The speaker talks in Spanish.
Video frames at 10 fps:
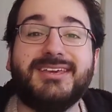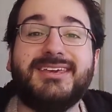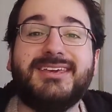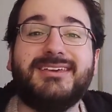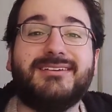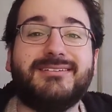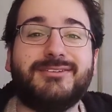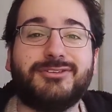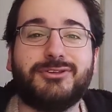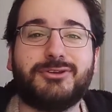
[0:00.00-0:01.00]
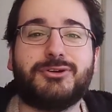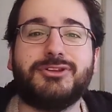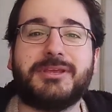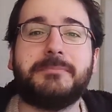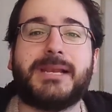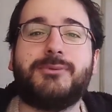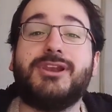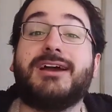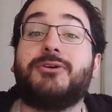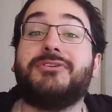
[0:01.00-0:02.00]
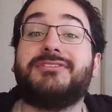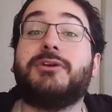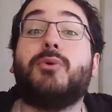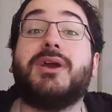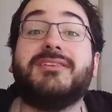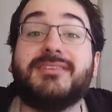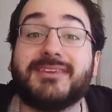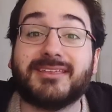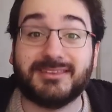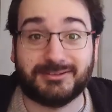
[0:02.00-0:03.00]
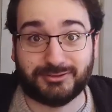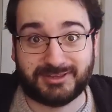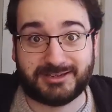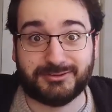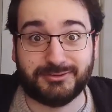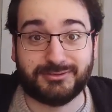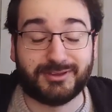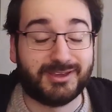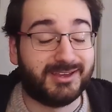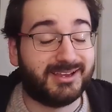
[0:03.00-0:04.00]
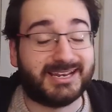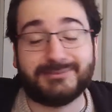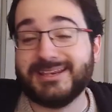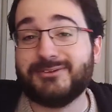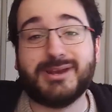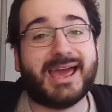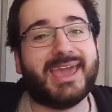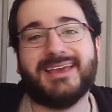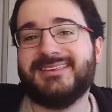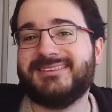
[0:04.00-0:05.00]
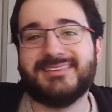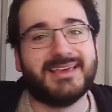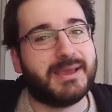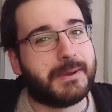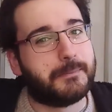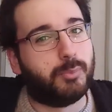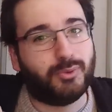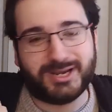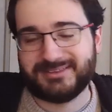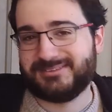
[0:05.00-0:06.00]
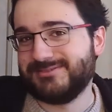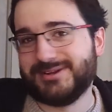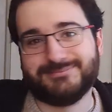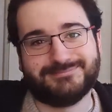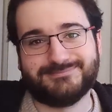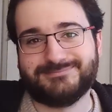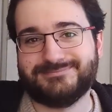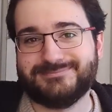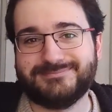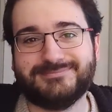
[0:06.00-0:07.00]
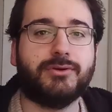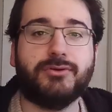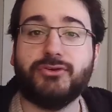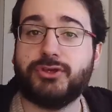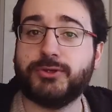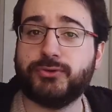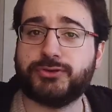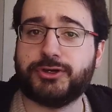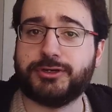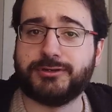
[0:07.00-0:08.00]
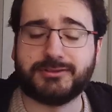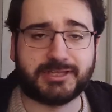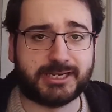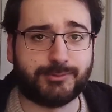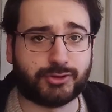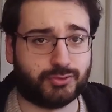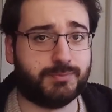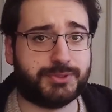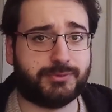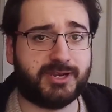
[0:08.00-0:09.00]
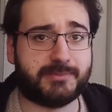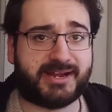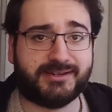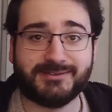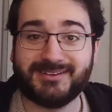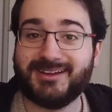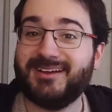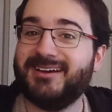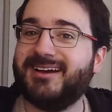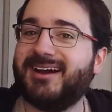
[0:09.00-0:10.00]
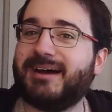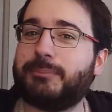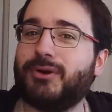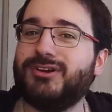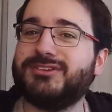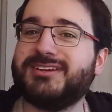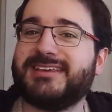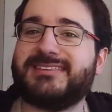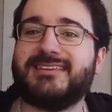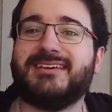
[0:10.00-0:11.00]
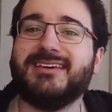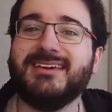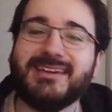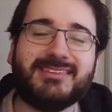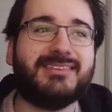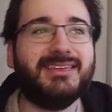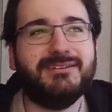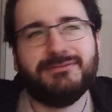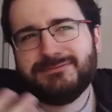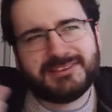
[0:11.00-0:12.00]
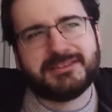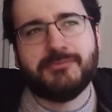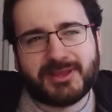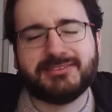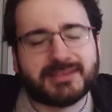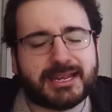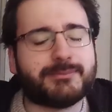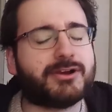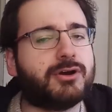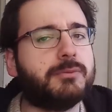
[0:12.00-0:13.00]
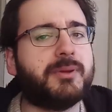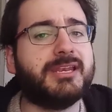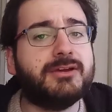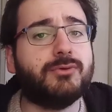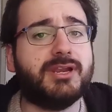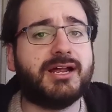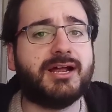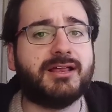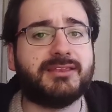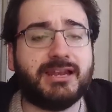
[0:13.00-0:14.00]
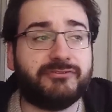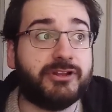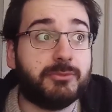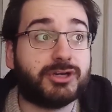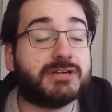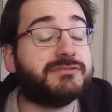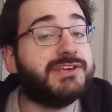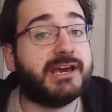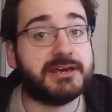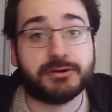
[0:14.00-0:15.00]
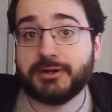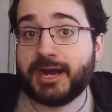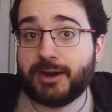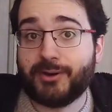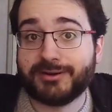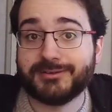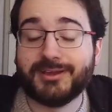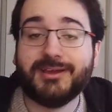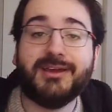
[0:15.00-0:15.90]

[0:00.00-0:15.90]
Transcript: y nosotros contemplamos las consecuencias de estos actos. La película es buenísima. Houston, tenemos un problema. Apolo 13 es fácilmente la mejor película de la filmografía de Ron Howard.